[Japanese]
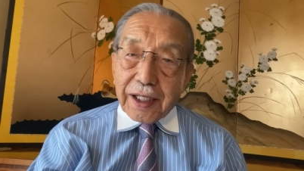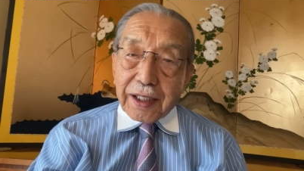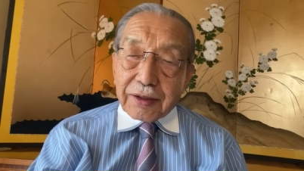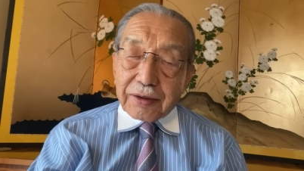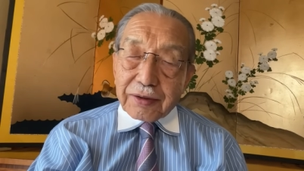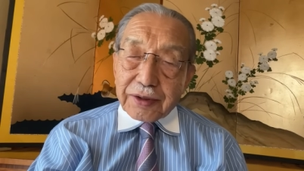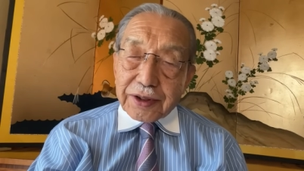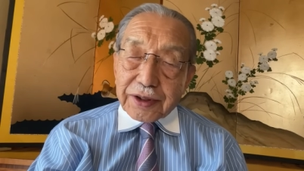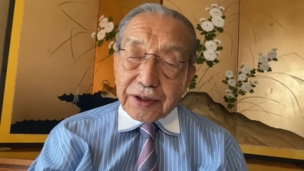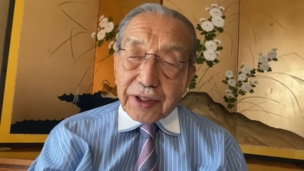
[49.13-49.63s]

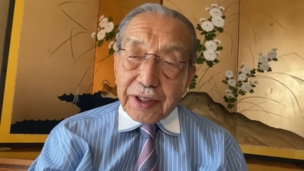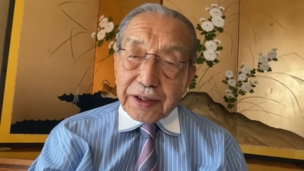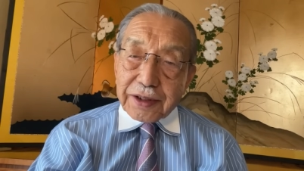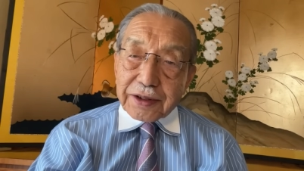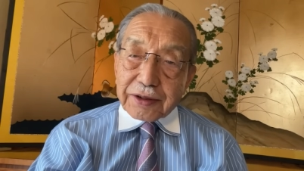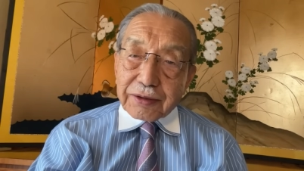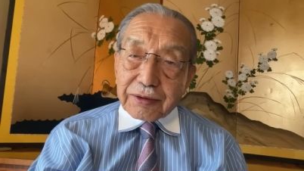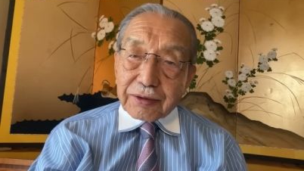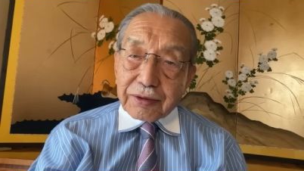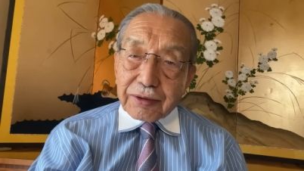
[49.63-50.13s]
釘付け
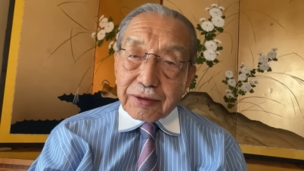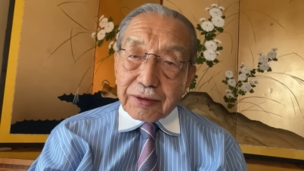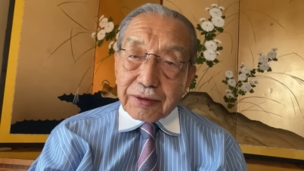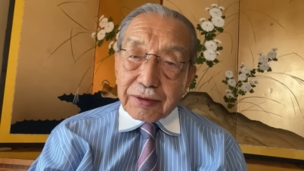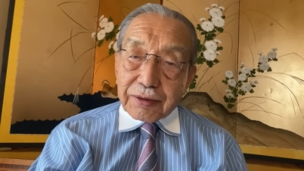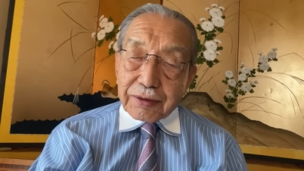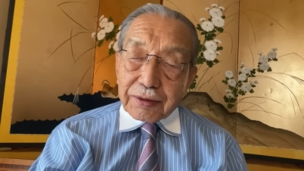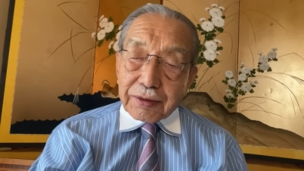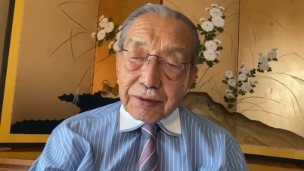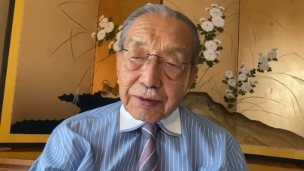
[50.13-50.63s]
にする、
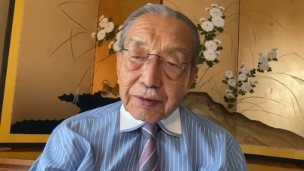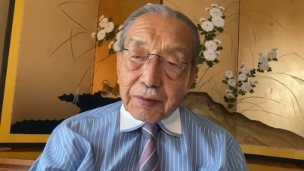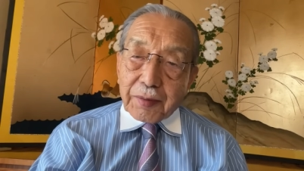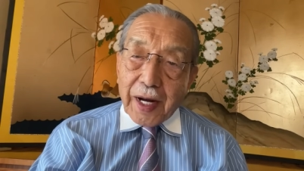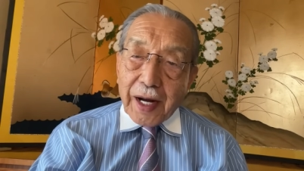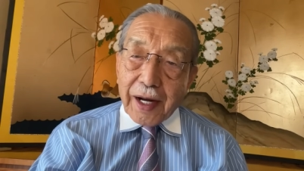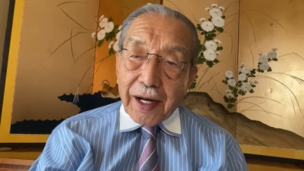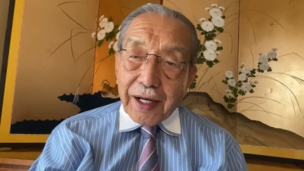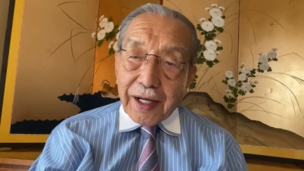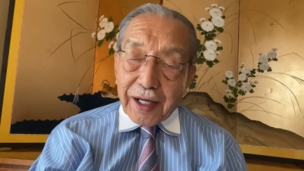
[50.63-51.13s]

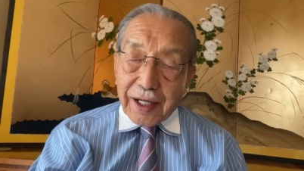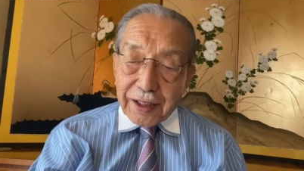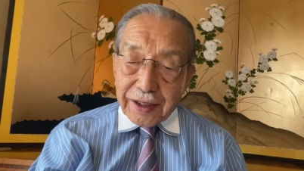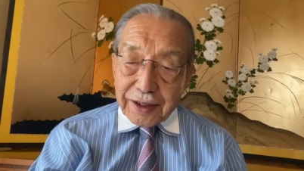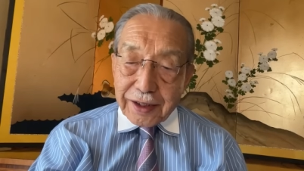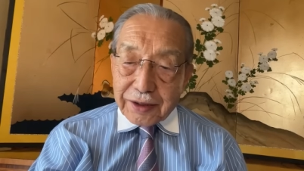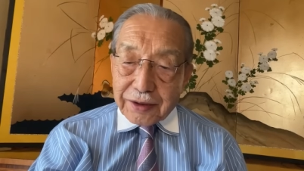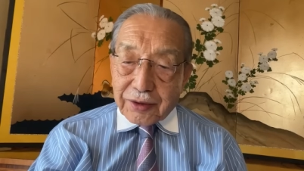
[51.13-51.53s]
イー